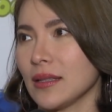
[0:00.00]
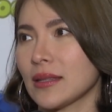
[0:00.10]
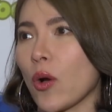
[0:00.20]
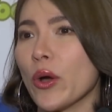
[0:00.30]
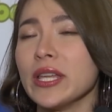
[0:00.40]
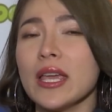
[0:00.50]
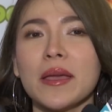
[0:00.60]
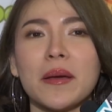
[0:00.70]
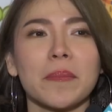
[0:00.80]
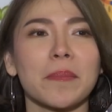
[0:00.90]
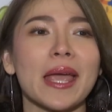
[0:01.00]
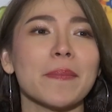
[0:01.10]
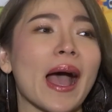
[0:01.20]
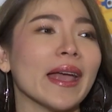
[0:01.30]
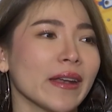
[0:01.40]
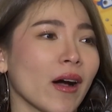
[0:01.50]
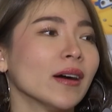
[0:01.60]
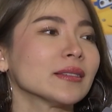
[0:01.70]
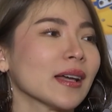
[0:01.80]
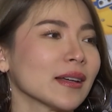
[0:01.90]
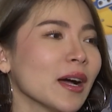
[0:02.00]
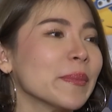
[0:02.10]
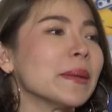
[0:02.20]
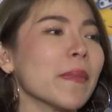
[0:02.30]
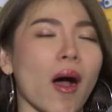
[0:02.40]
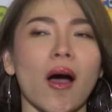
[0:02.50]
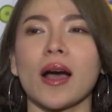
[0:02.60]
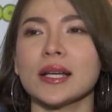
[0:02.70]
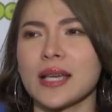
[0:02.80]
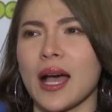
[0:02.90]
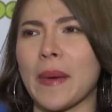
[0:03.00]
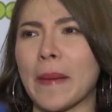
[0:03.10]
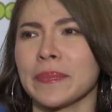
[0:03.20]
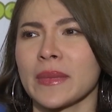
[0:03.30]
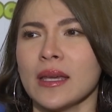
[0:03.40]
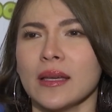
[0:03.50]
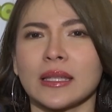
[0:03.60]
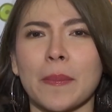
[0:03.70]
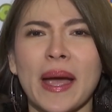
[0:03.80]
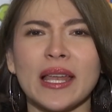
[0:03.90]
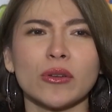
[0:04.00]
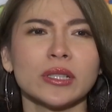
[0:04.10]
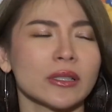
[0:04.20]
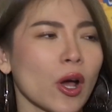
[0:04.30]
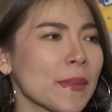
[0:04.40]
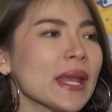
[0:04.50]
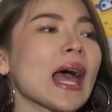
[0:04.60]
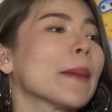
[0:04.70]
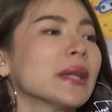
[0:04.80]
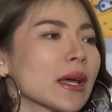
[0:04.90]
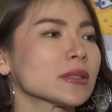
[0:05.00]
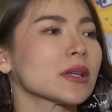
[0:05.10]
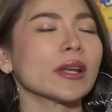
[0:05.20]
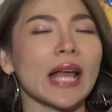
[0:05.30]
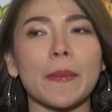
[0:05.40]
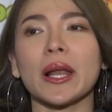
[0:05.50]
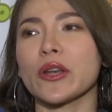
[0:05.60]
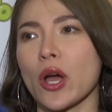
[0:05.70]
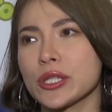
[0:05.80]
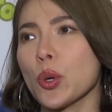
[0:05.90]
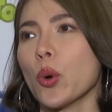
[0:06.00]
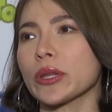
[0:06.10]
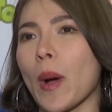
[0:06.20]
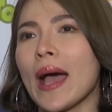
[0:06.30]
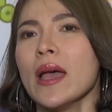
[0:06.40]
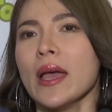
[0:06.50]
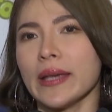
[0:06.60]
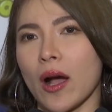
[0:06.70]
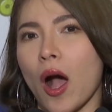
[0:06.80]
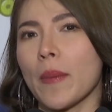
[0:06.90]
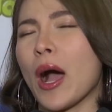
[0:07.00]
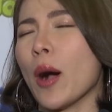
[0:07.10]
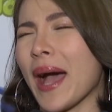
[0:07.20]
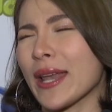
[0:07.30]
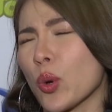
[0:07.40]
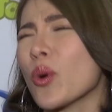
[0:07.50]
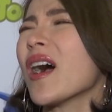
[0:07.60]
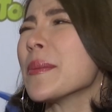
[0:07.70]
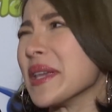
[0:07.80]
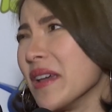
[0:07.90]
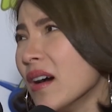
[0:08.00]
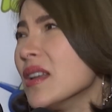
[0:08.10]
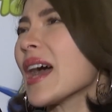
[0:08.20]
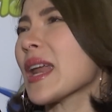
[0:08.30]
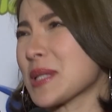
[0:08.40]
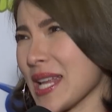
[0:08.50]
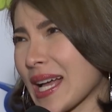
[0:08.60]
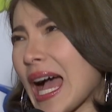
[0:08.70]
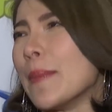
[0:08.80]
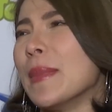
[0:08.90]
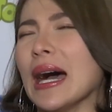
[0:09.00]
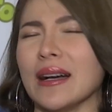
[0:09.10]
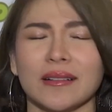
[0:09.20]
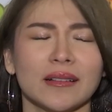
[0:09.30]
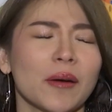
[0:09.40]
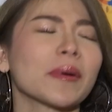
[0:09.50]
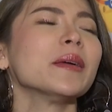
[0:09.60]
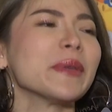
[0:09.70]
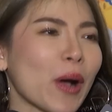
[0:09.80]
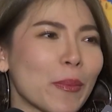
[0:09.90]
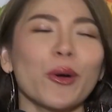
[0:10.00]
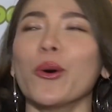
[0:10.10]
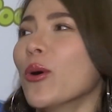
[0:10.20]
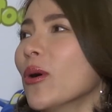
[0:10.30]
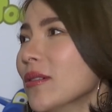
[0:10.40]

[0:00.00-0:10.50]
แต่คนที่ใหม่ๆอะเนาะทางเรื่องมีดหมอ ก็จะแบบทำไมเราถึงนอนไม่หลับหรืออะไรจะค่อนข้างพารานอยสูง แต่ว่าอย่างหอมมาหอมอ่าน Google มาเยอะ เรื่องการทำศัลยกรรมอ่ะหอมก็เลยมีความรู้